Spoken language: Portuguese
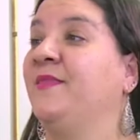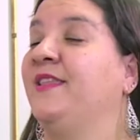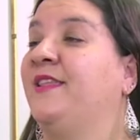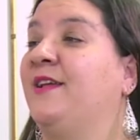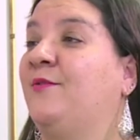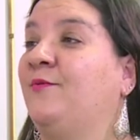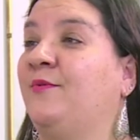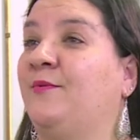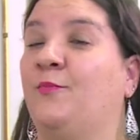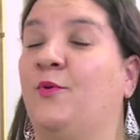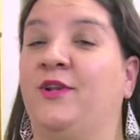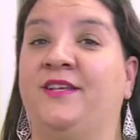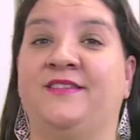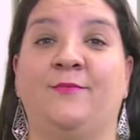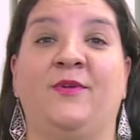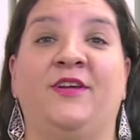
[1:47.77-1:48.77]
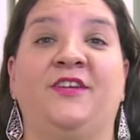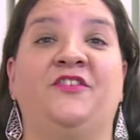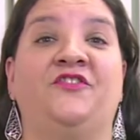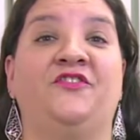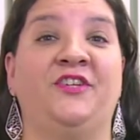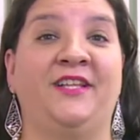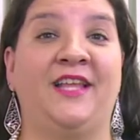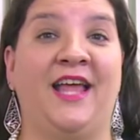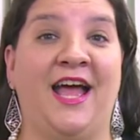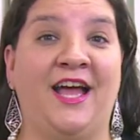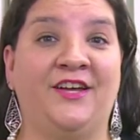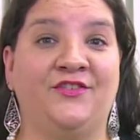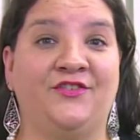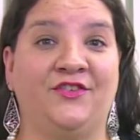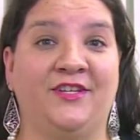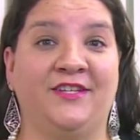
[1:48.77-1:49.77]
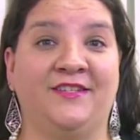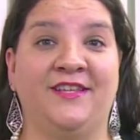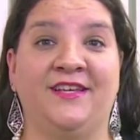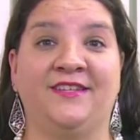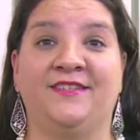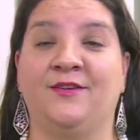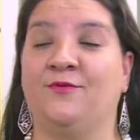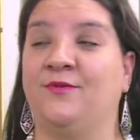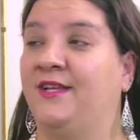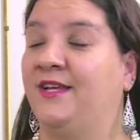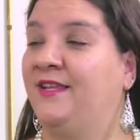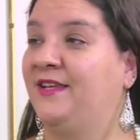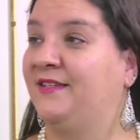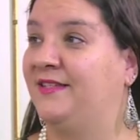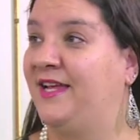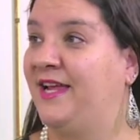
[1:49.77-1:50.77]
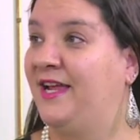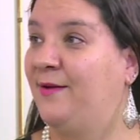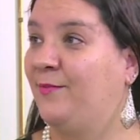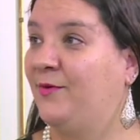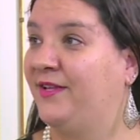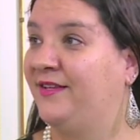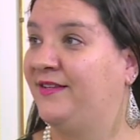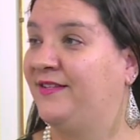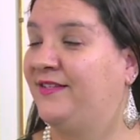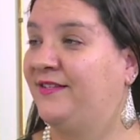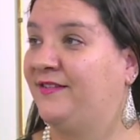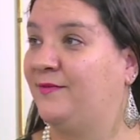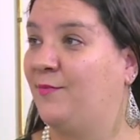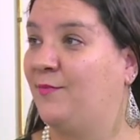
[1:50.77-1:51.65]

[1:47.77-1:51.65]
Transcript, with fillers: Então, por exemplo, as ginásticas né, são um grande exemplo desses ah,